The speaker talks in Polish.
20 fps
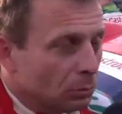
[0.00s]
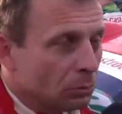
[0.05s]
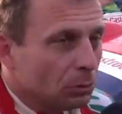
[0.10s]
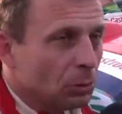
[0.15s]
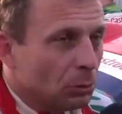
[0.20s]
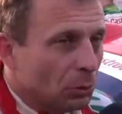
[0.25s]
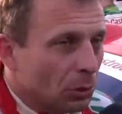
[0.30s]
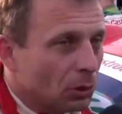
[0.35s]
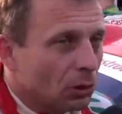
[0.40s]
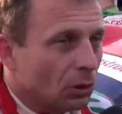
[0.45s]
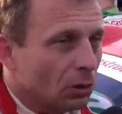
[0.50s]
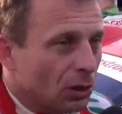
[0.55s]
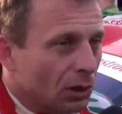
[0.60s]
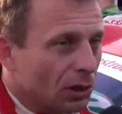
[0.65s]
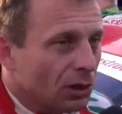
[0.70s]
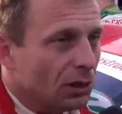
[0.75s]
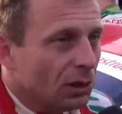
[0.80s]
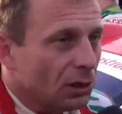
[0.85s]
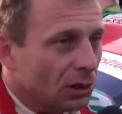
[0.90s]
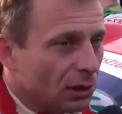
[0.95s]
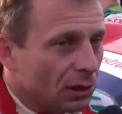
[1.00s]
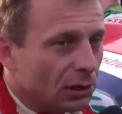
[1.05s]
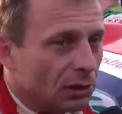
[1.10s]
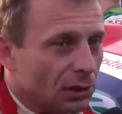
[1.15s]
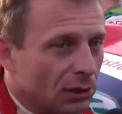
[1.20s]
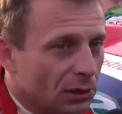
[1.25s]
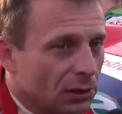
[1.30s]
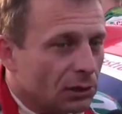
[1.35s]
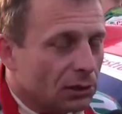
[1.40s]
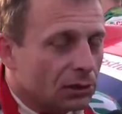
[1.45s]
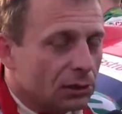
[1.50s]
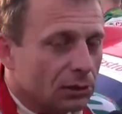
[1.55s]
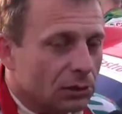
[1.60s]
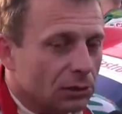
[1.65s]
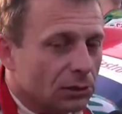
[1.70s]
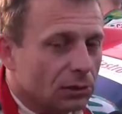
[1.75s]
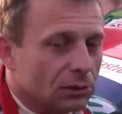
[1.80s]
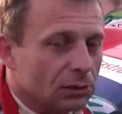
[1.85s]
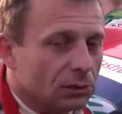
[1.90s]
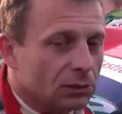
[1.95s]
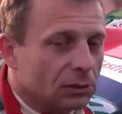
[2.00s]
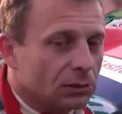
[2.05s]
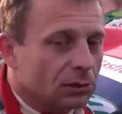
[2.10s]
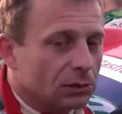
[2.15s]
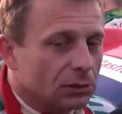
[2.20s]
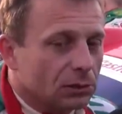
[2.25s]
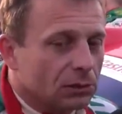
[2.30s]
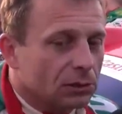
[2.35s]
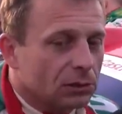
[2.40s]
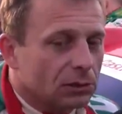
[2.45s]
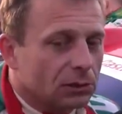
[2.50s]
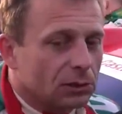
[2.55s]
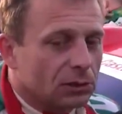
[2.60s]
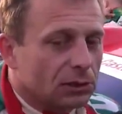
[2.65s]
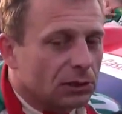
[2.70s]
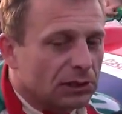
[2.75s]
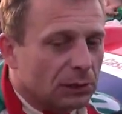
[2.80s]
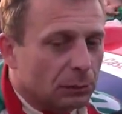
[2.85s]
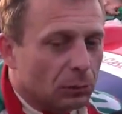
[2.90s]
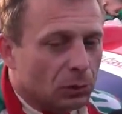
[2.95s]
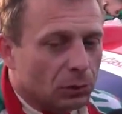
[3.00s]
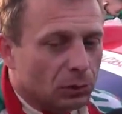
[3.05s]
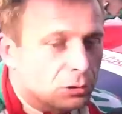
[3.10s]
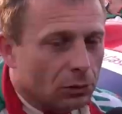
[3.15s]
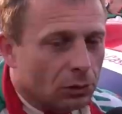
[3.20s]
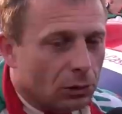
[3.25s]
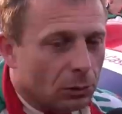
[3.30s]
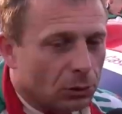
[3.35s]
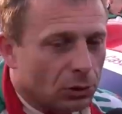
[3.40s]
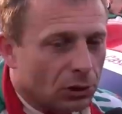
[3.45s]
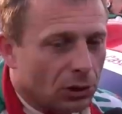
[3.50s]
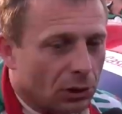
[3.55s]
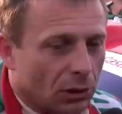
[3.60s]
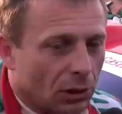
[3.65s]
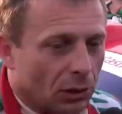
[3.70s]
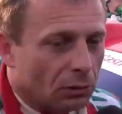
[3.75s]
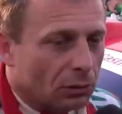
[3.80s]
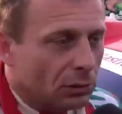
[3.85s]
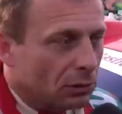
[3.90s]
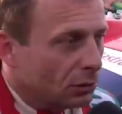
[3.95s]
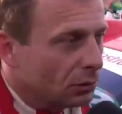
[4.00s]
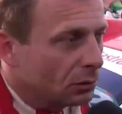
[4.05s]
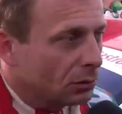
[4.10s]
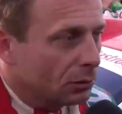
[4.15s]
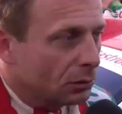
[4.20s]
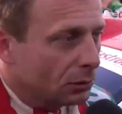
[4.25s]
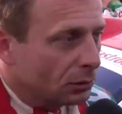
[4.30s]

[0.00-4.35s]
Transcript: Mimo, kolejnych e, kolei jednak... E, te samochody, które przejechały